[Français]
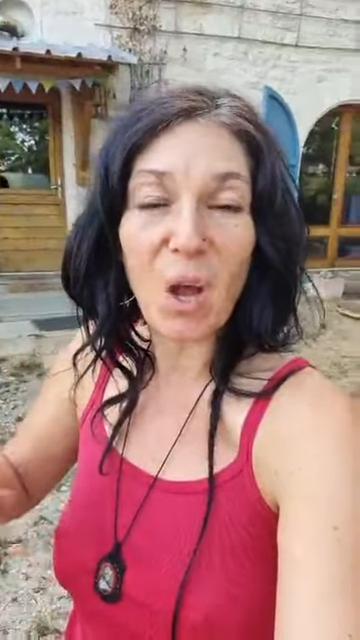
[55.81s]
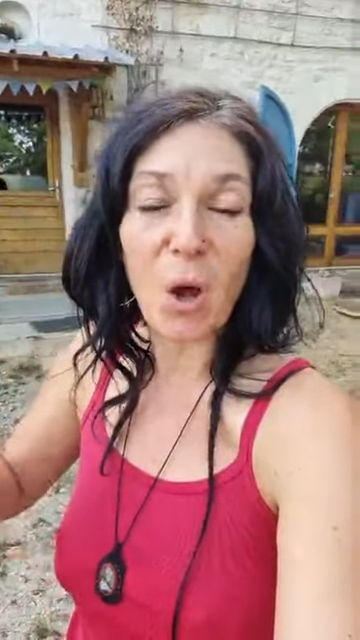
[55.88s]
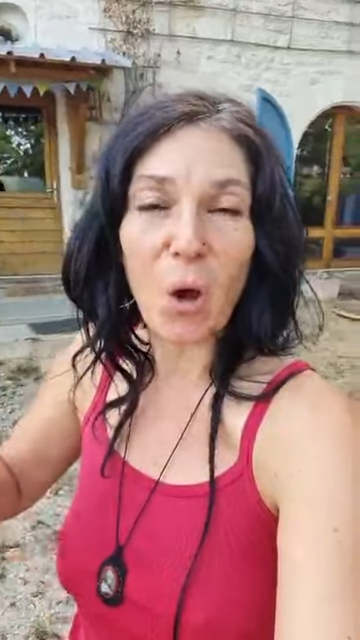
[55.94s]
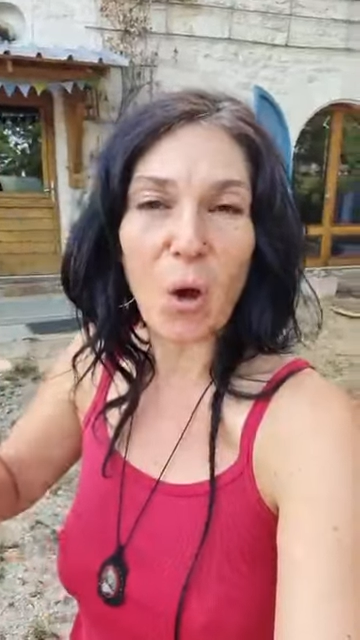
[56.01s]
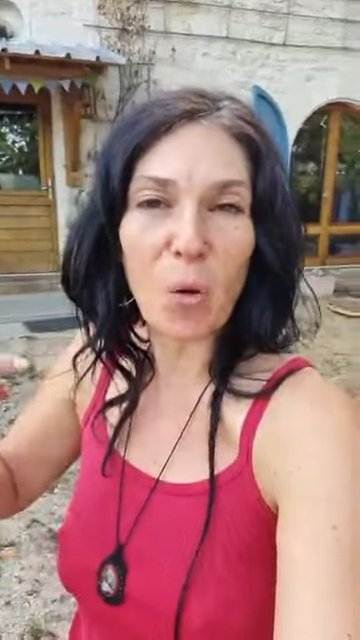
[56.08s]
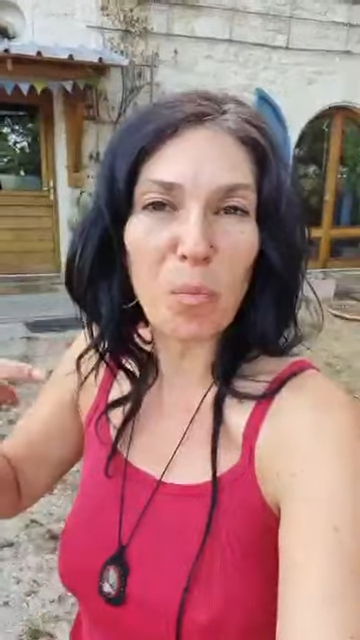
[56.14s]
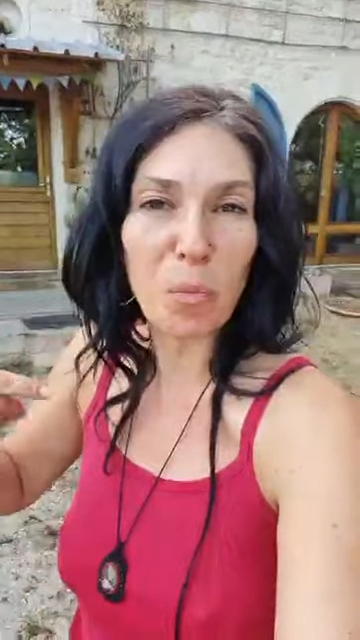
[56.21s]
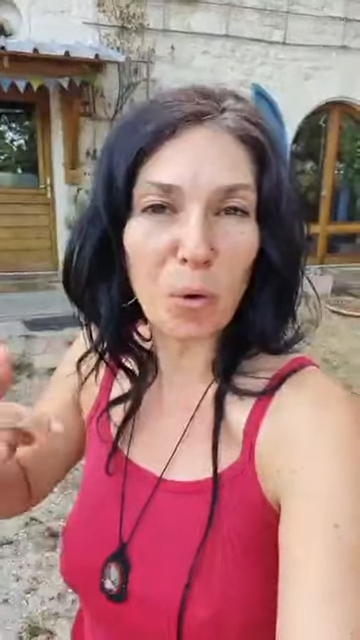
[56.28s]

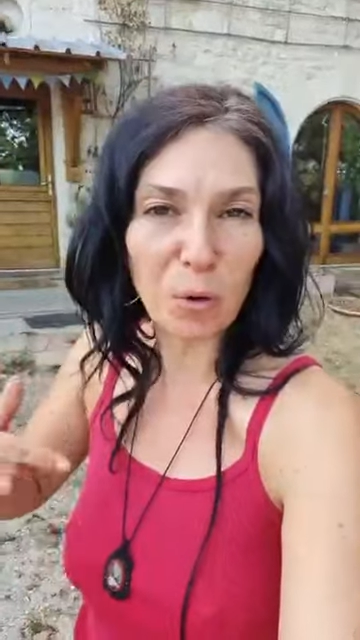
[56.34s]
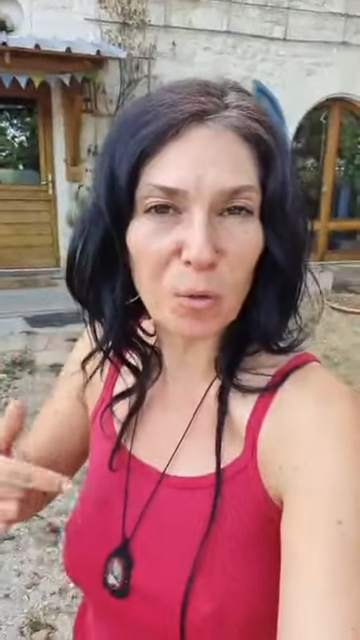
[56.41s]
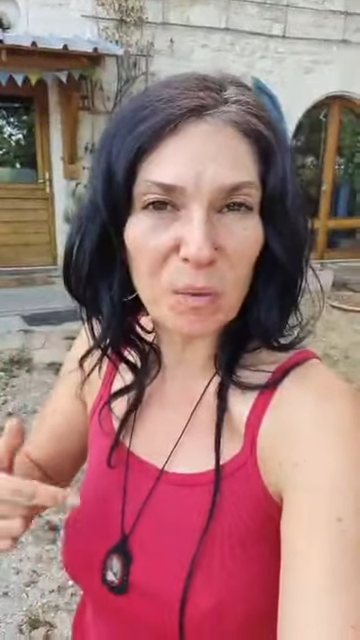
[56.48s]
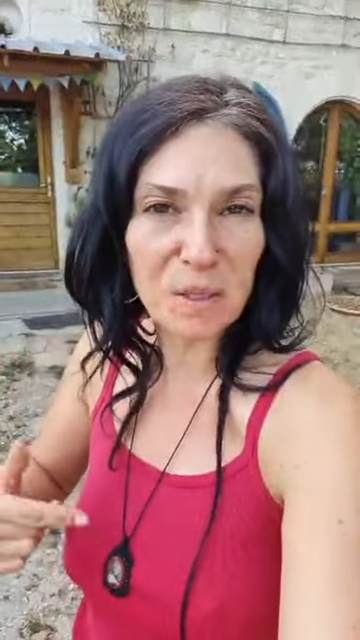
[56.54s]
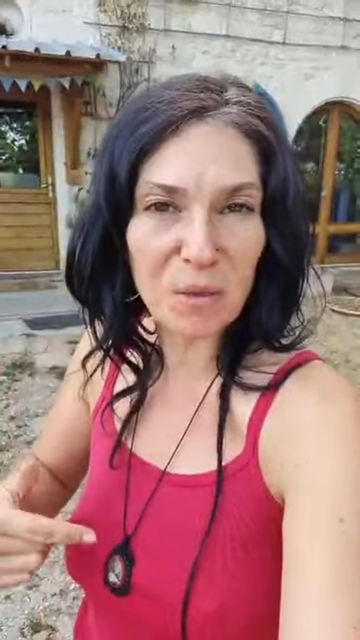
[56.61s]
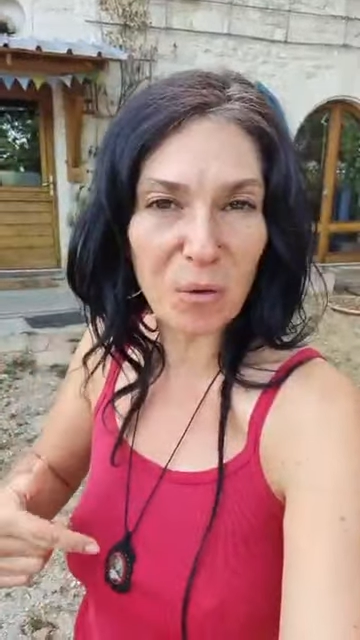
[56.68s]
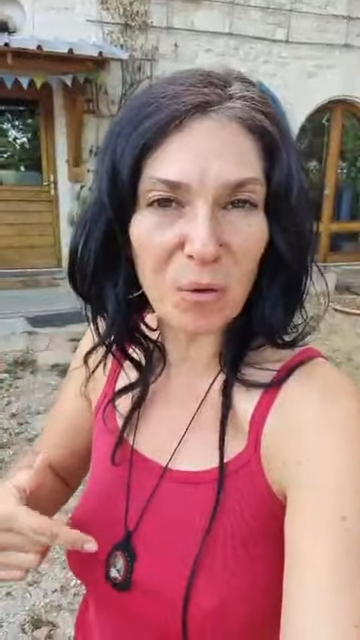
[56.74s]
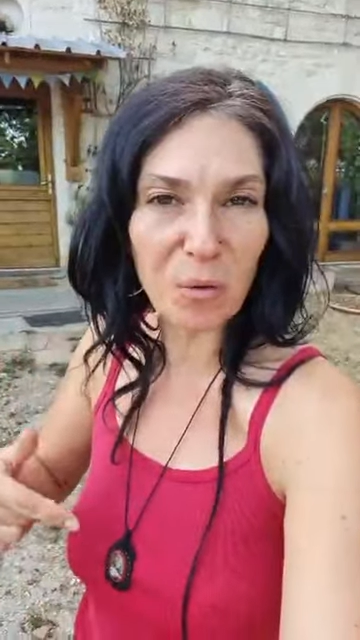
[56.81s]
en
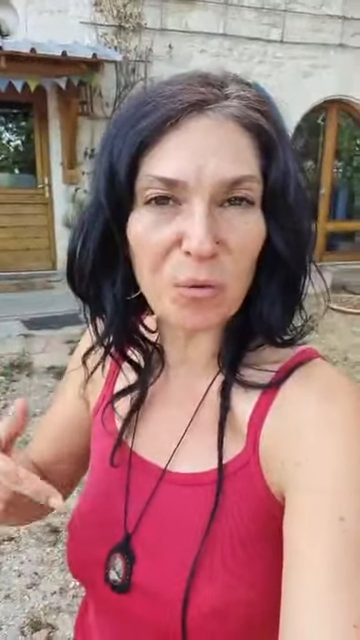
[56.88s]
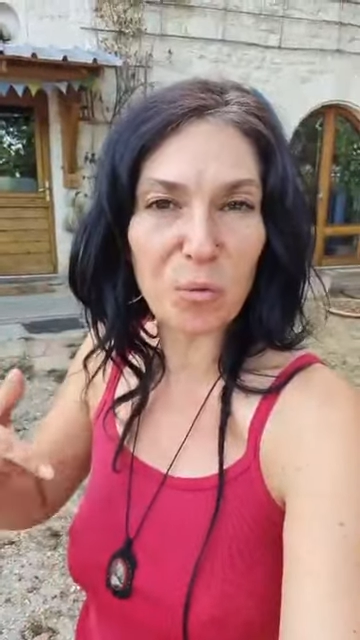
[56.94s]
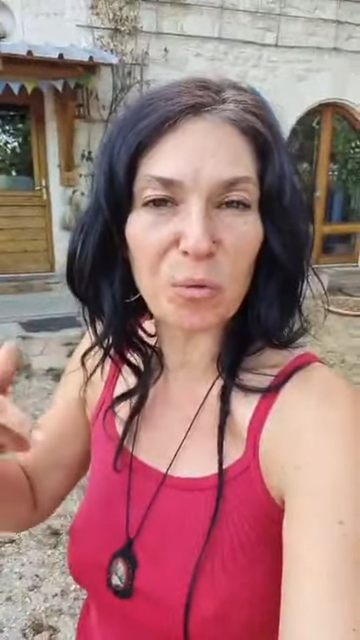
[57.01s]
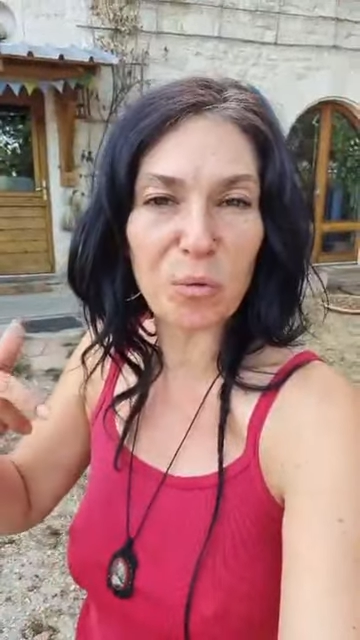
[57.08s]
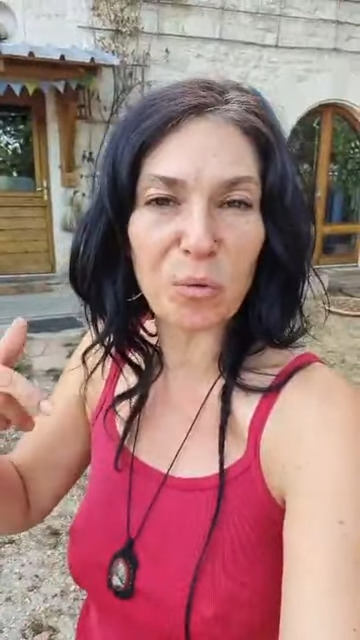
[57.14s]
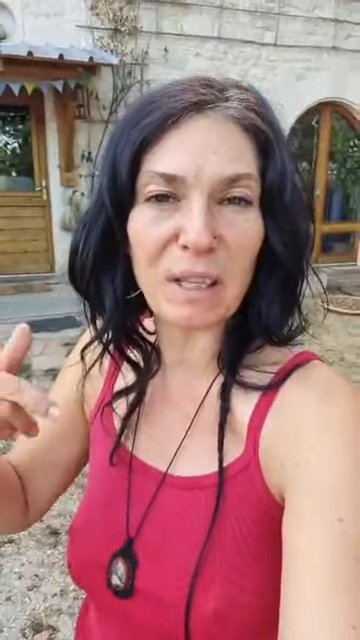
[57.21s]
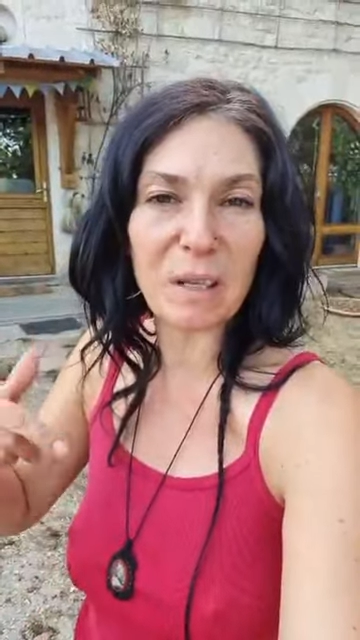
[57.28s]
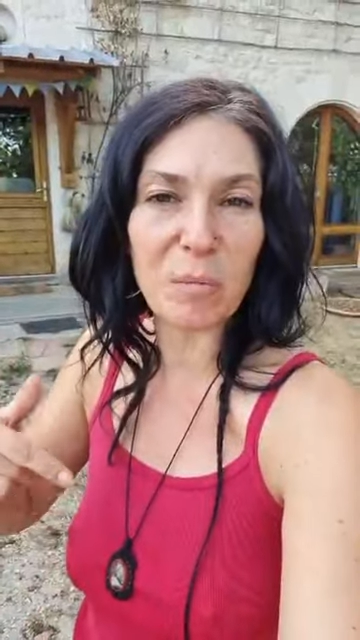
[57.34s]
produisant
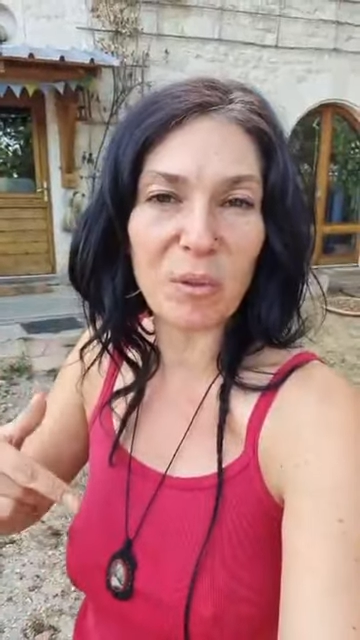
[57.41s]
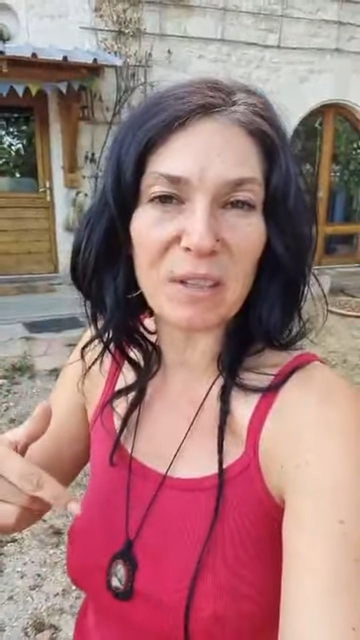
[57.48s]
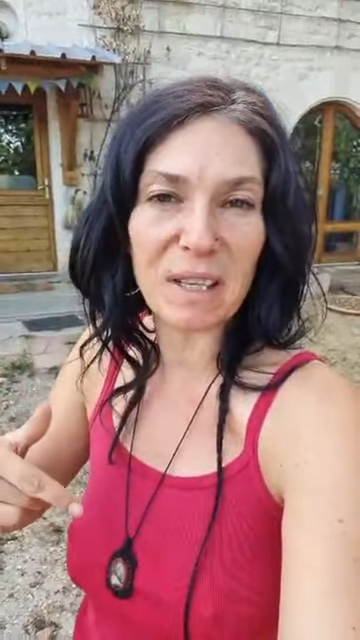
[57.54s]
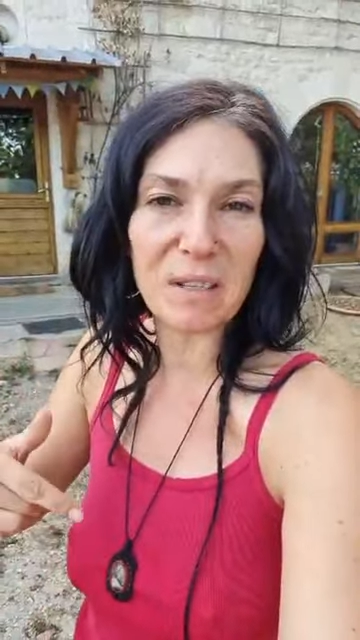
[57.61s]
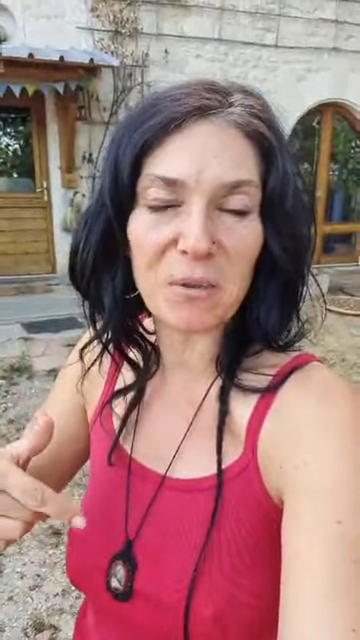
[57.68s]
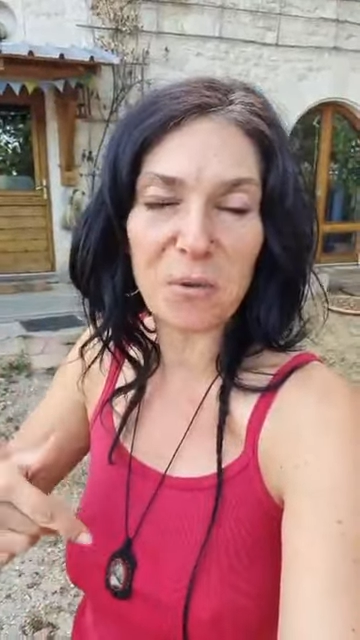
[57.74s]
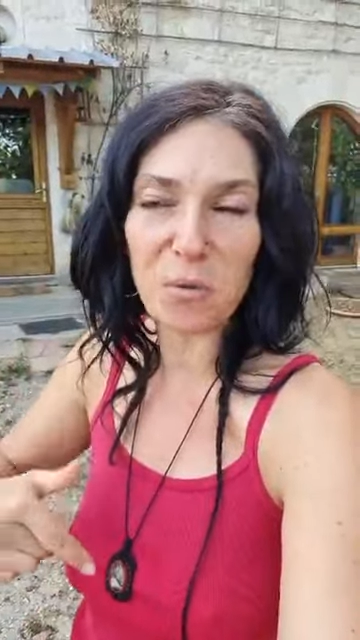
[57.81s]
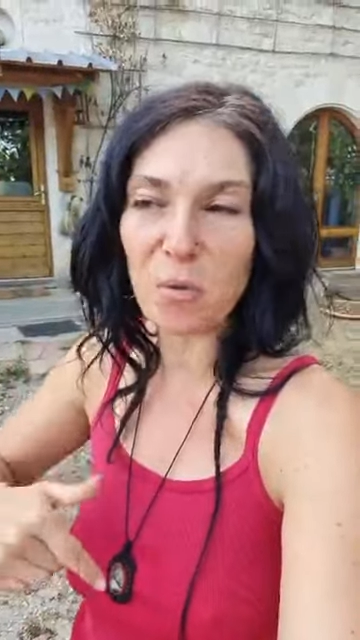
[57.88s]
toute ton
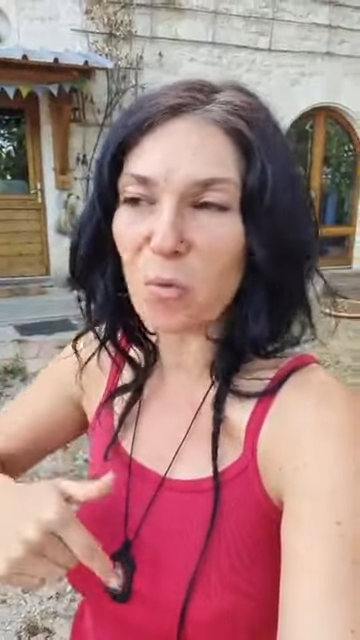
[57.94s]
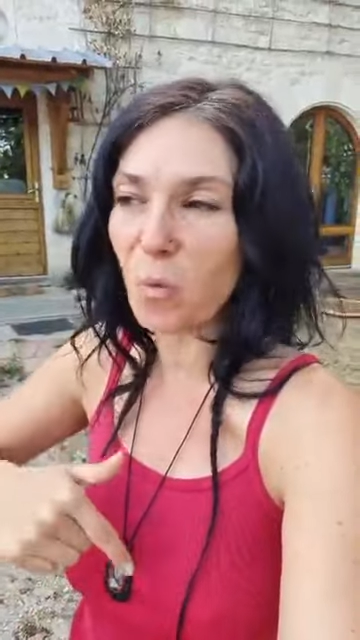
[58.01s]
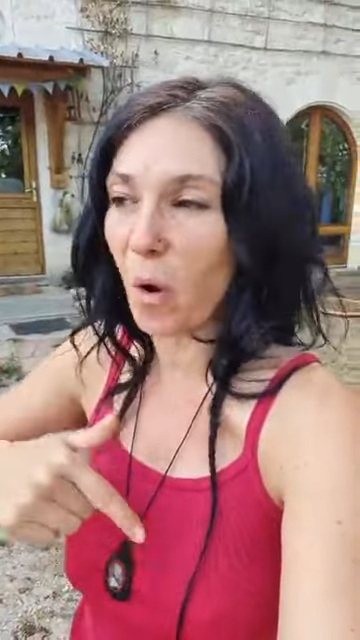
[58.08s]
alimentation